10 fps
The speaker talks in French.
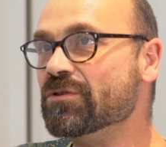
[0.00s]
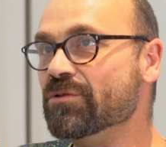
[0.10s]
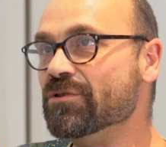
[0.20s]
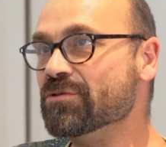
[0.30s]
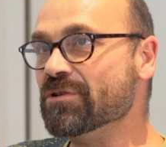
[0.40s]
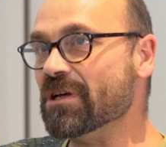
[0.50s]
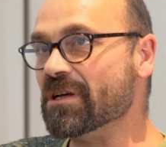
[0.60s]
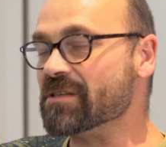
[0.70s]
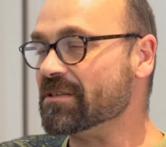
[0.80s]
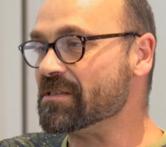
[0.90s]
Je
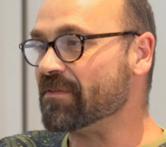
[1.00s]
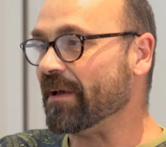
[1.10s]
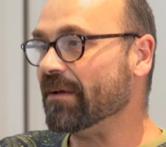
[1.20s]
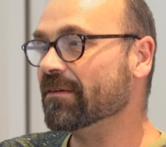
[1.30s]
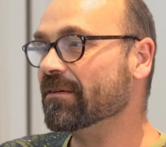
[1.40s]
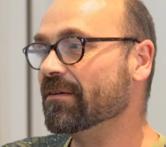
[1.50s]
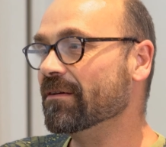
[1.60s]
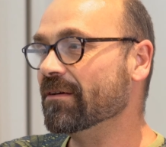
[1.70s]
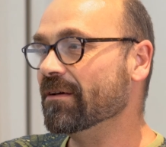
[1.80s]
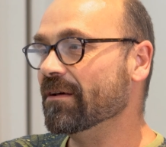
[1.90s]
suis, insatisfait,
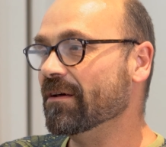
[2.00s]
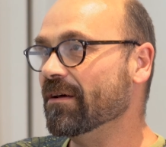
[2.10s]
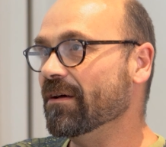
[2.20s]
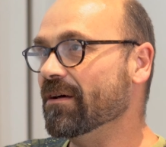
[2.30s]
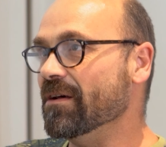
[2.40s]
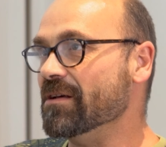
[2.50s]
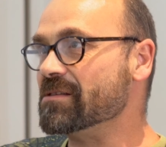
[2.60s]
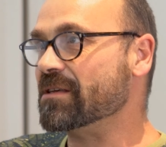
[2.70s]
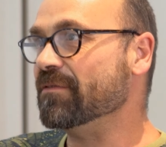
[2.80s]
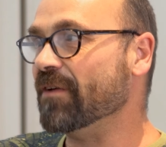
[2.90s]

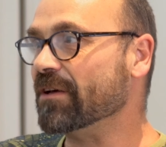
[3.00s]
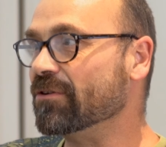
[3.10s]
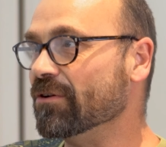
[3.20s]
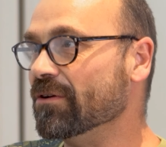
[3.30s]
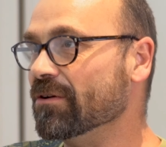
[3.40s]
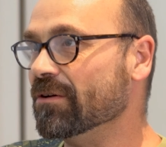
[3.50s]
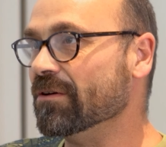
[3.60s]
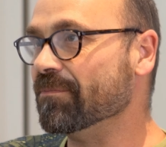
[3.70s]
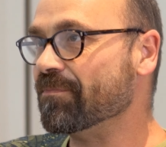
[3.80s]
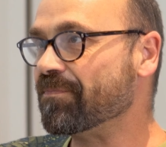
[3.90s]
euh, ce qui fait
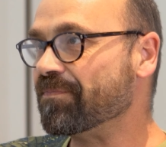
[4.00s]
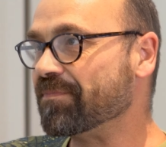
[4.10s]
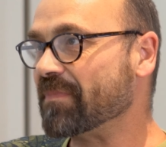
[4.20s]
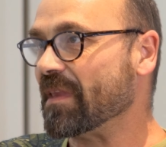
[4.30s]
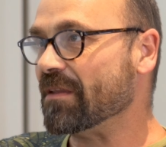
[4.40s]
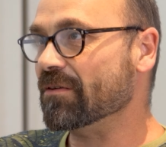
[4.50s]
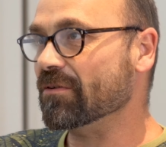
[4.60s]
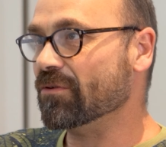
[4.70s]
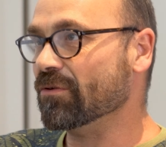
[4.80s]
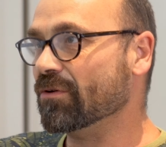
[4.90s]
que,
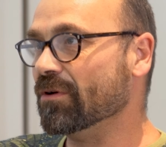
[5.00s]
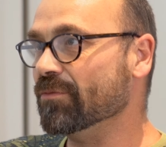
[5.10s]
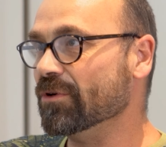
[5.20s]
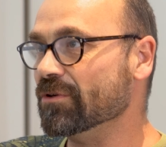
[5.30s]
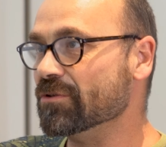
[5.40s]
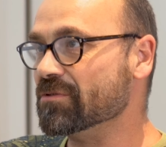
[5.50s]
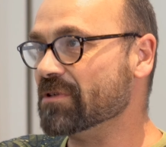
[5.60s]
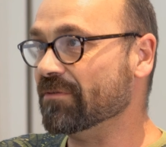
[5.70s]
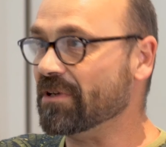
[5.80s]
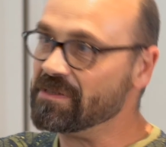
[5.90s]
comme euh,
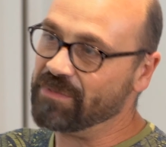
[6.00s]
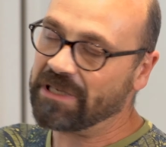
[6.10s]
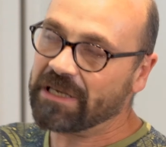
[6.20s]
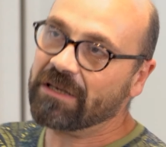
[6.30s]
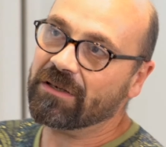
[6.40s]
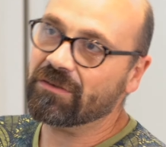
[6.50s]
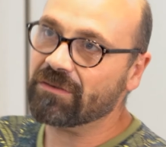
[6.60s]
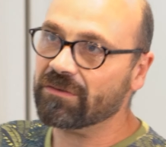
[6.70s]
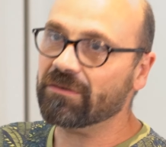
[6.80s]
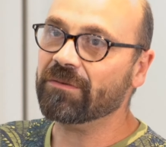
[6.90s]
je vous aviez expliqué,
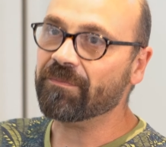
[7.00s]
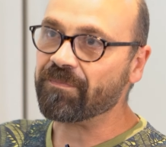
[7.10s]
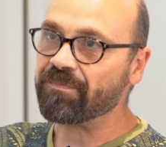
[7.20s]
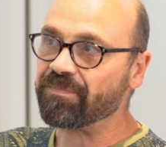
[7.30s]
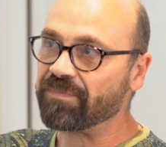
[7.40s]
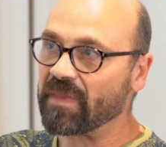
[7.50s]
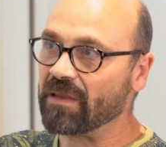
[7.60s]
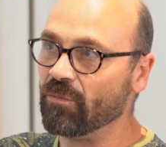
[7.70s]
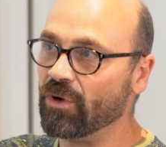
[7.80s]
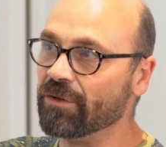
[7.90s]
euh,
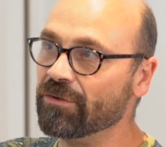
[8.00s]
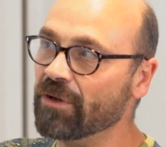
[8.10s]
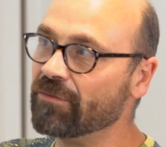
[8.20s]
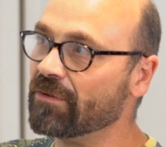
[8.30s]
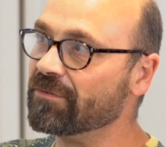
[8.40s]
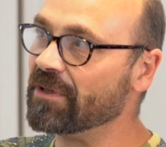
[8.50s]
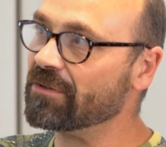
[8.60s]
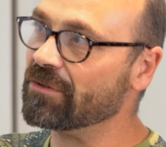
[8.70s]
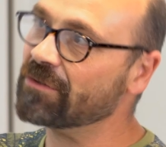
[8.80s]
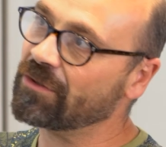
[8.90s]
moi une œuvre en
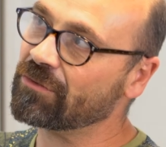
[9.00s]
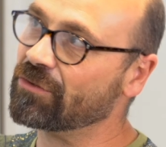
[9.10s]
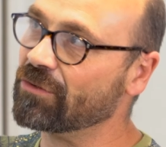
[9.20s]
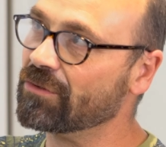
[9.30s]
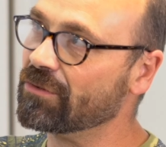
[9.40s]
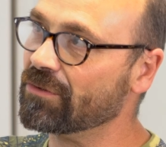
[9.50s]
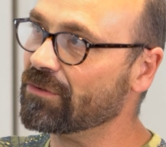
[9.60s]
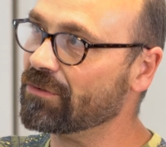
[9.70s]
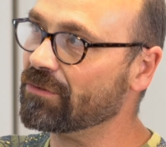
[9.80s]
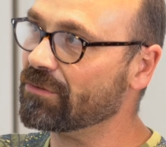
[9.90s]
fait, tant
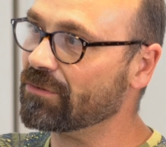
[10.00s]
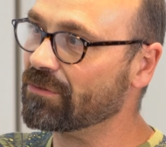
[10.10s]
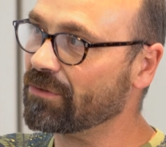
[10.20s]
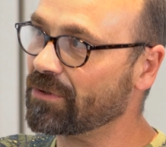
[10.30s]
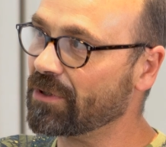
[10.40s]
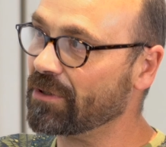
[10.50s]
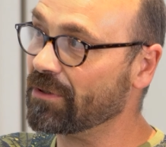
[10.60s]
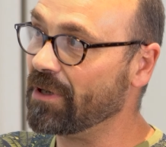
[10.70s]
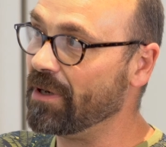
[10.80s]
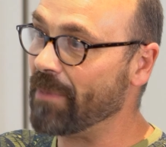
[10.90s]
que tant
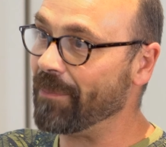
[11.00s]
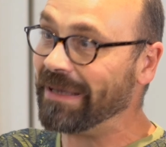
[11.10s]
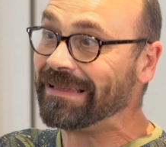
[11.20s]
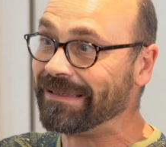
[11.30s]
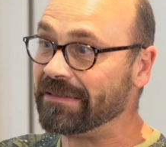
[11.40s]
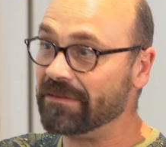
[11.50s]
qu'elle m'a pas été